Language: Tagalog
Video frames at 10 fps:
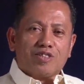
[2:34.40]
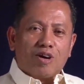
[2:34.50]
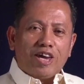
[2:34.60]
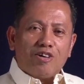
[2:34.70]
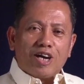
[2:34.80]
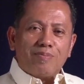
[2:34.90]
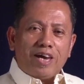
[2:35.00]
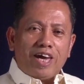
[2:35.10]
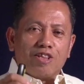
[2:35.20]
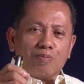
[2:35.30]
So ngayong
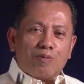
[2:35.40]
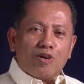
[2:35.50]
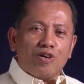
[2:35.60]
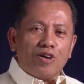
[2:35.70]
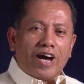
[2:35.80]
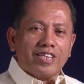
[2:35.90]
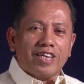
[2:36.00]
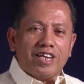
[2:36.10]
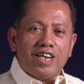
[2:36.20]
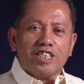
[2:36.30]
gabi, ito po yung
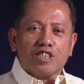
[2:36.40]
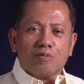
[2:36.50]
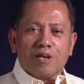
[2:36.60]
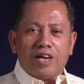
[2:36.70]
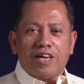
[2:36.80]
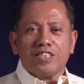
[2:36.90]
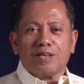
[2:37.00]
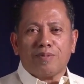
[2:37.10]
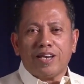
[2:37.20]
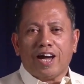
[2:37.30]
ating didiskubrihin
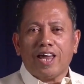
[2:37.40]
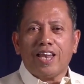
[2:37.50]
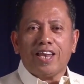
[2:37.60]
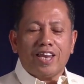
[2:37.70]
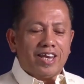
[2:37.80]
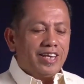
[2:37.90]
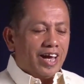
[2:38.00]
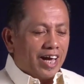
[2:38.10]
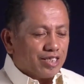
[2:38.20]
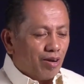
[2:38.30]
sa banal
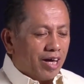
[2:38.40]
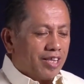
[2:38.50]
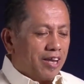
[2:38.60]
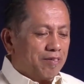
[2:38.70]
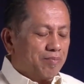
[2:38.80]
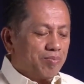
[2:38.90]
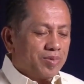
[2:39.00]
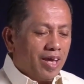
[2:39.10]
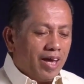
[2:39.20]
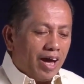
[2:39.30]
na kasulatan.
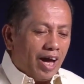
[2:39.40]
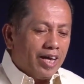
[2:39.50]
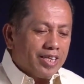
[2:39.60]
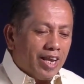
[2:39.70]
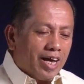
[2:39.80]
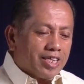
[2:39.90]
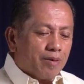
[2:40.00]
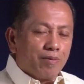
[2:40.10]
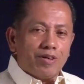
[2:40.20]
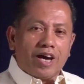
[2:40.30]
Ang
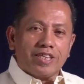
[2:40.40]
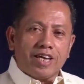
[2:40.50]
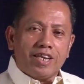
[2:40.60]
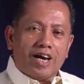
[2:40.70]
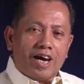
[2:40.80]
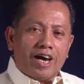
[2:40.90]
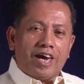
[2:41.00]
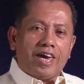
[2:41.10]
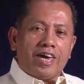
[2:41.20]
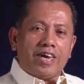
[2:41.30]
talata po natin
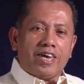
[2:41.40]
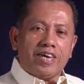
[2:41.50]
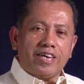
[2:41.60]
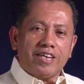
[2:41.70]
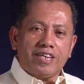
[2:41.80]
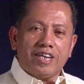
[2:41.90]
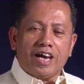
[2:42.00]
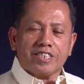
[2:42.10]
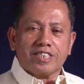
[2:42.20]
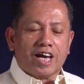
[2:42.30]
ay
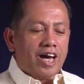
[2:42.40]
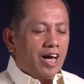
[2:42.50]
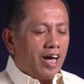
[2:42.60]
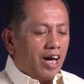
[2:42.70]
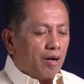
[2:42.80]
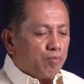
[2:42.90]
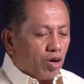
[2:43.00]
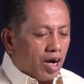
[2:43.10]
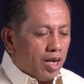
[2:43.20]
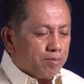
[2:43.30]
nasa
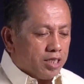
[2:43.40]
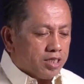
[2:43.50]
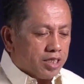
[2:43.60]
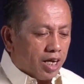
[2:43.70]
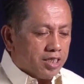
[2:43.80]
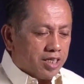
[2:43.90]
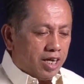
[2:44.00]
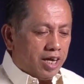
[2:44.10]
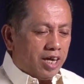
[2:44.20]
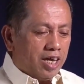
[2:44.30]
Apokalipsis
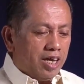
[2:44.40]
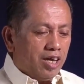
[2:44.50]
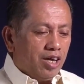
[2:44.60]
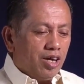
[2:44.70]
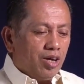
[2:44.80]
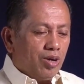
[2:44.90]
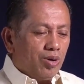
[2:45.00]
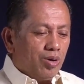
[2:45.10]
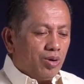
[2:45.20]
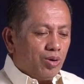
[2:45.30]
13,
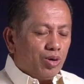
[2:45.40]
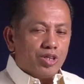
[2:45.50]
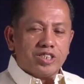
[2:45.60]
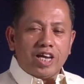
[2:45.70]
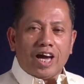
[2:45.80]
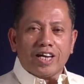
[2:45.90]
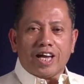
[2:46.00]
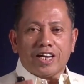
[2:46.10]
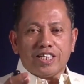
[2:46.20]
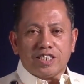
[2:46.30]
11
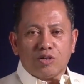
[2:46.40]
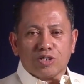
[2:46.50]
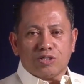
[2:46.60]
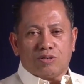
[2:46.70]
hanggang 18.